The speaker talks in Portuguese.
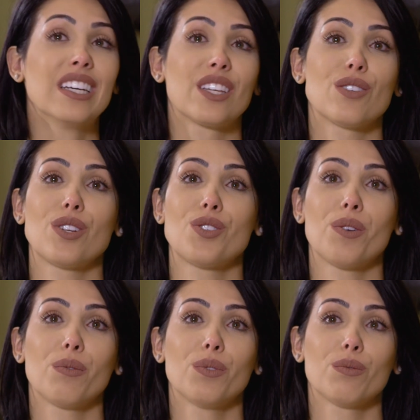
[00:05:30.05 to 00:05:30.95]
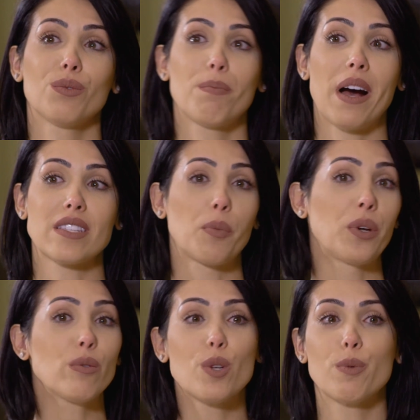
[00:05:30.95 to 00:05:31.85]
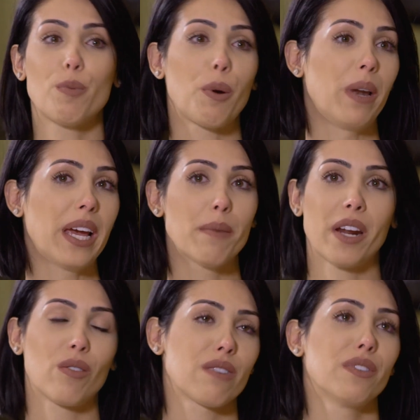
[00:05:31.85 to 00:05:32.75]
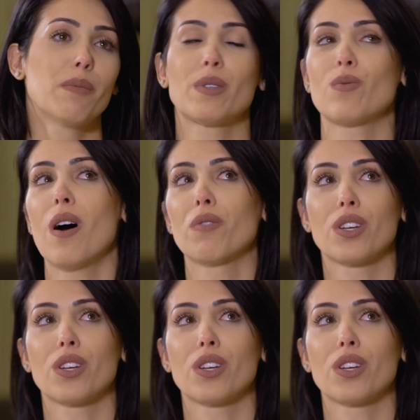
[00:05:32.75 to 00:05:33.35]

que a gente não, não, não, passa por nenhum tipo de problema na nossa vida pessoal,